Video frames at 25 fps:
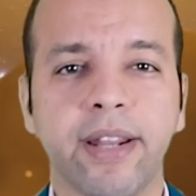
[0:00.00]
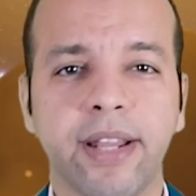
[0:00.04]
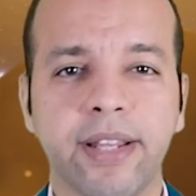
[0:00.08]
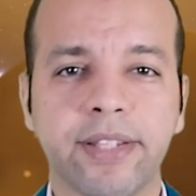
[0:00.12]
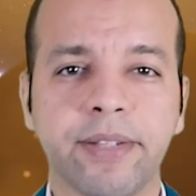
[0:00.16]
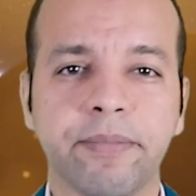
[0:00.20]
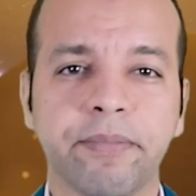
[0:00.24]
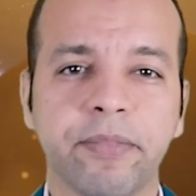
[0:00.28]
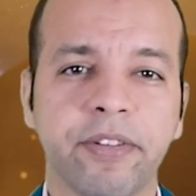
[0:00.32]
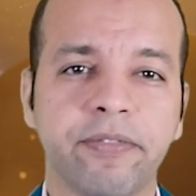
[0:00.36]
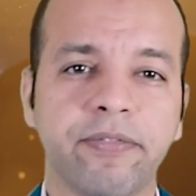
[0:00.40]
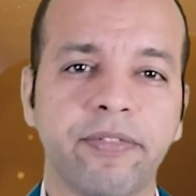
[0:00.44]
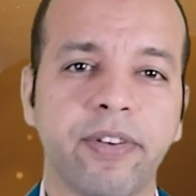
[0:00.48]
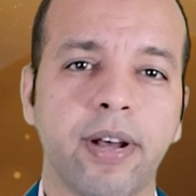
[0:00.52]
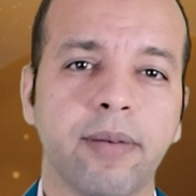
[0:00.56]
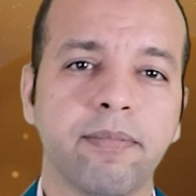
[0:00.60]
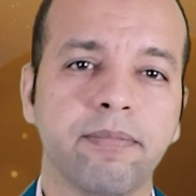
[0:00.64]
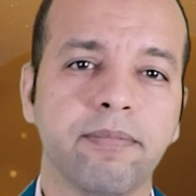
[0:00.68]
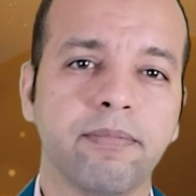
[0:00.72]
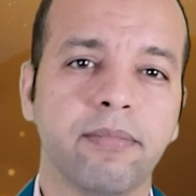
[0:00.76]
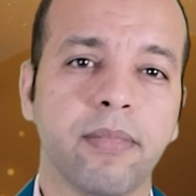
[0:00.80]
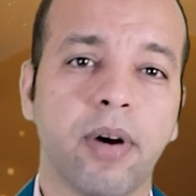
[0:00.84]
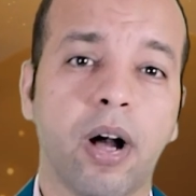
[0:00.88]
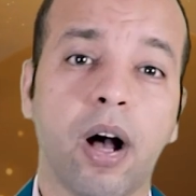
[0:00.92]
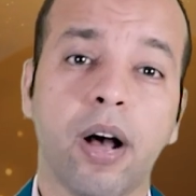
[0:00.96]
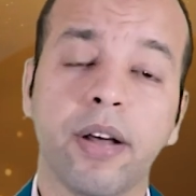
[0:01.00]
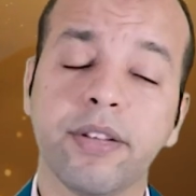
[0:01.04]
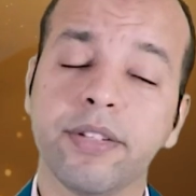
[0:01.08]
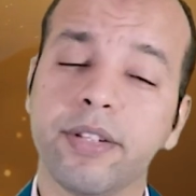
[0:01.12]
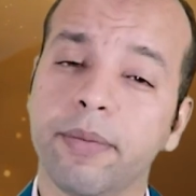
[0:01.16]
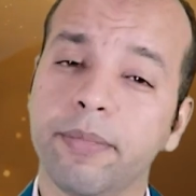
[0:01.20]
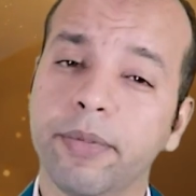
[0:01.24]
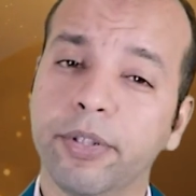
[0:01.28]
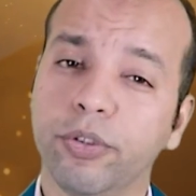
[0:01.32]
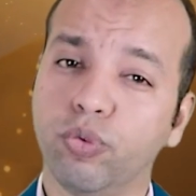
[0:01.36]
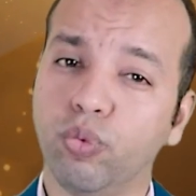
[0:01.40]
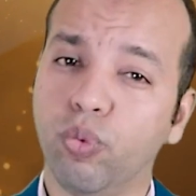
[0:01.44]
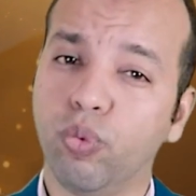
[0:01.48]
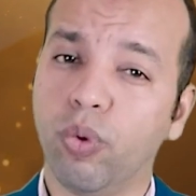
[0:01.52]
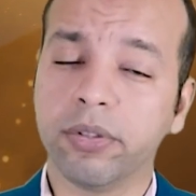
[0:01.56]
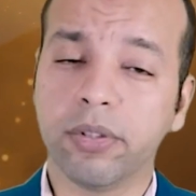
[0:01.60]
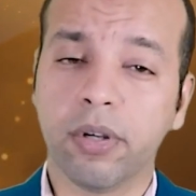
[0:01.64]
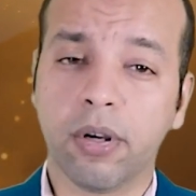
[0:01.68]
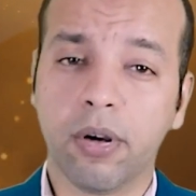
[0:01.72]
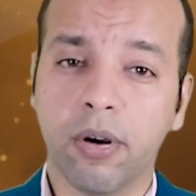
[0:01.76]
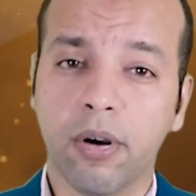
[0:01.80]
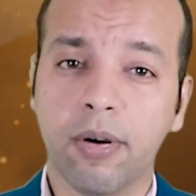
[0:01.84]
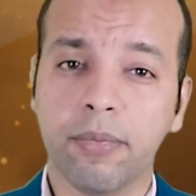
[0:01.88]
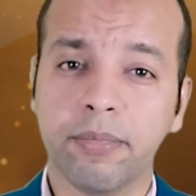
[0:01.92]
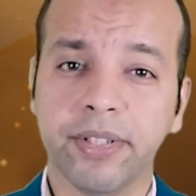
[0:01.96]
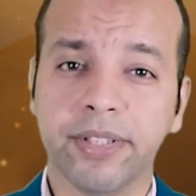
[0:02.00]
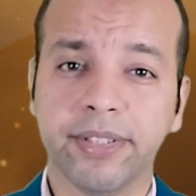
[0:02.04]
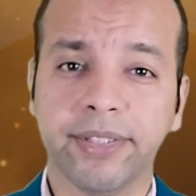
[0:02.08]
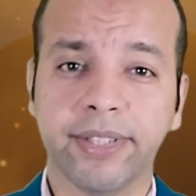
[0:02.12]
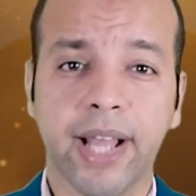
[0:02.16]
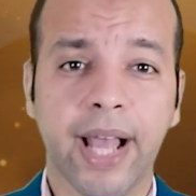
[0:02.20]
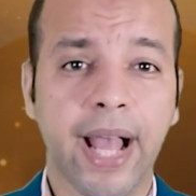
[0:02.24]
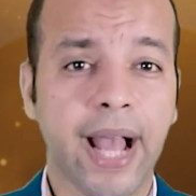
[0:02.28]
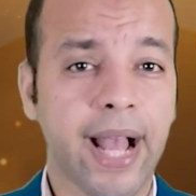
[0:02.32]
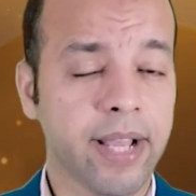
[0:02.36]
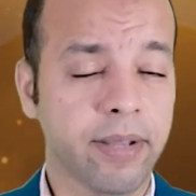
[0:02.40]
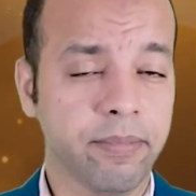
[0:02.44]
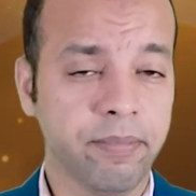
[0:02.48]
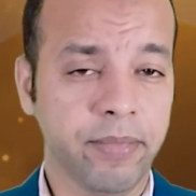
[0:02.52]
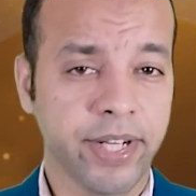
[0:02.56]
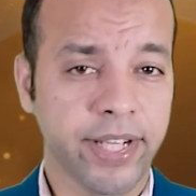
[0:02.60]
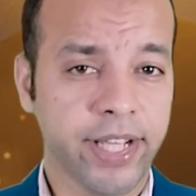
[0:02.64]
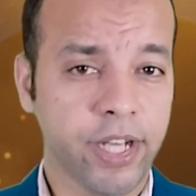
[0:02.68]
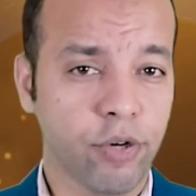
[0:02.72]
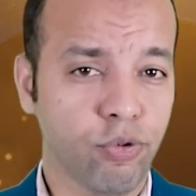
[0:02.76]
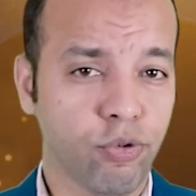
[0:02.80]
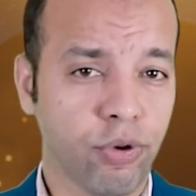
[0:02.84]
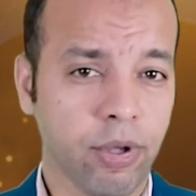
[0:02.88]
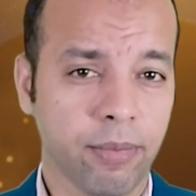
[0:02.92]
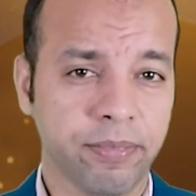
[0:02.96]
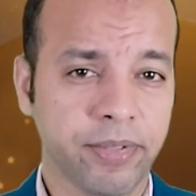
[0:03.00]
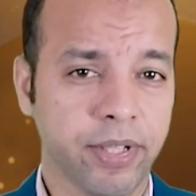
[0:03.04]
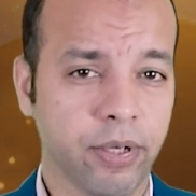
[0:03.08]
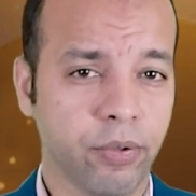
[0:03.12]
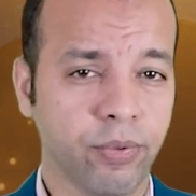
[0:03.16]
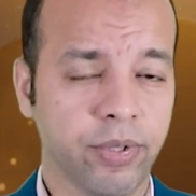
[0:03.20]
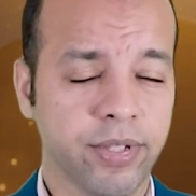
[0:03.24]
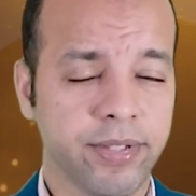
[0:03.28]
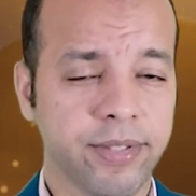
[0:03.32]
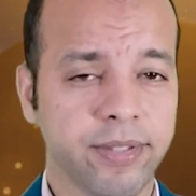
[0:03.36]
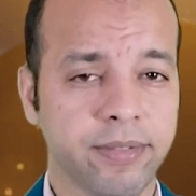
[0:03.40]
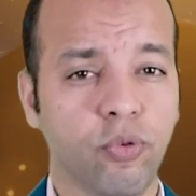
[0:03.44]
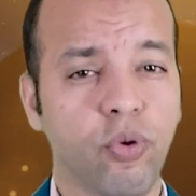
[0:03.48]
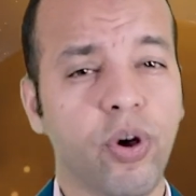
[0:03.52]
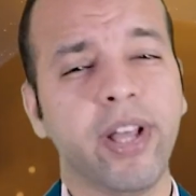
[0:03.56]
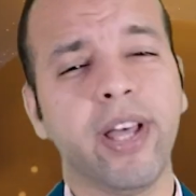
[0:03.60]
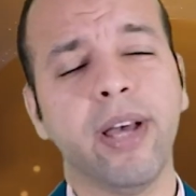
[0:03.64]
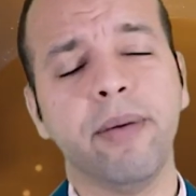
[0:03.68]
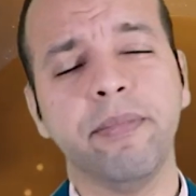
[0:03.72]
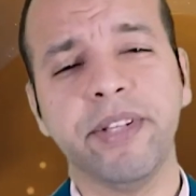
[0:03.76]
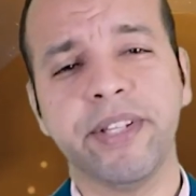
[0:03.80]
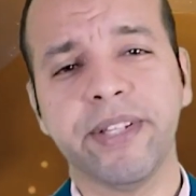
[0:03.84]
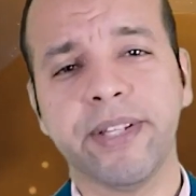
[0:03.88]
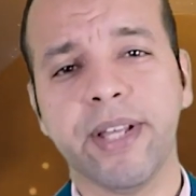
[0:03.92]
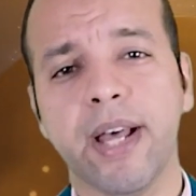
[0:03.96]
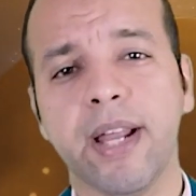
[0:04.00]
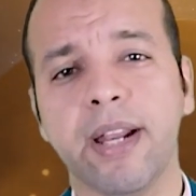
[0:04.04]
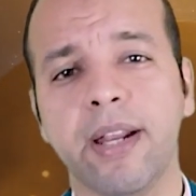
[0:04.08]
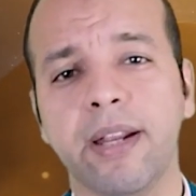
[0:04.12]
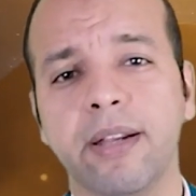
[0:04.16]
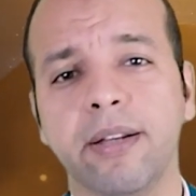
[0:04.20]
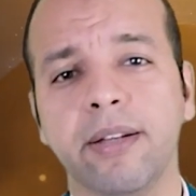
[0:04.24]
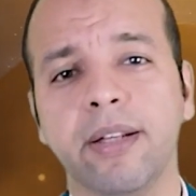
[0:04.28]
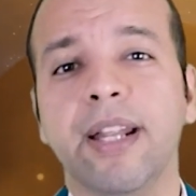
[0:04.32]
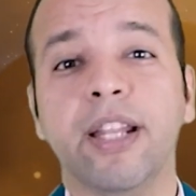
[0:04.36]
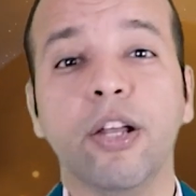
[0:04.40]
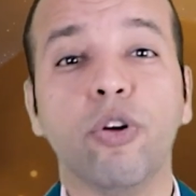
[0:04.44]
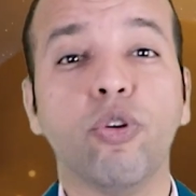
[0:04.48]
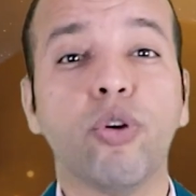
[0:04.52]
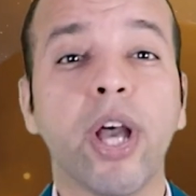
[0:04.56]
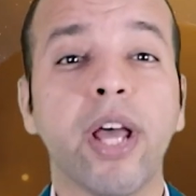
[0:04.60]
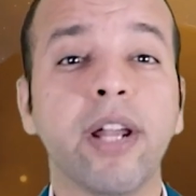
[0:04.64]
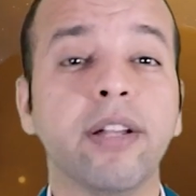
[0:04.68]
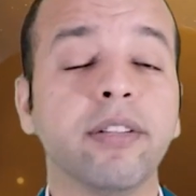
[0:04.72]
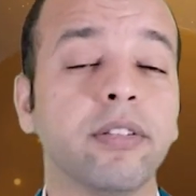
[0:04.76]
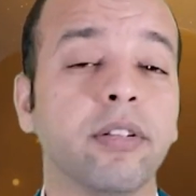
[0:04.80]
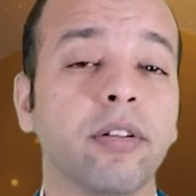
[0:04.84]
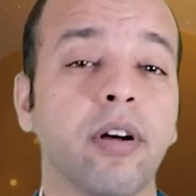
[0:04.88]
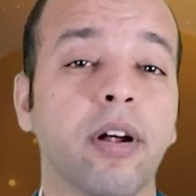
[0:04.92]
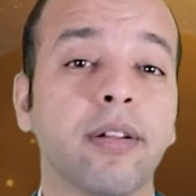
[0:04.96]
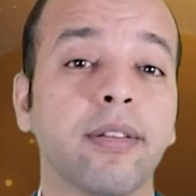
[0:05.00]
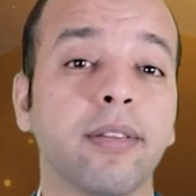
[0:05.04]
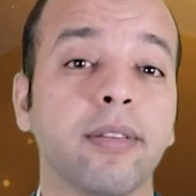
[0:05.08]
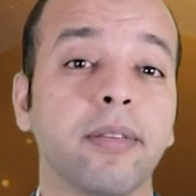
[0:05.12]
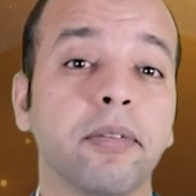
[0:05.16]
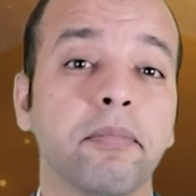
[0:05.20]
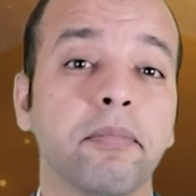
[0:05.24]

لازم نفهم عظمة وضخامة حجم الكوكب دوت وكمثال لو كانت الأرض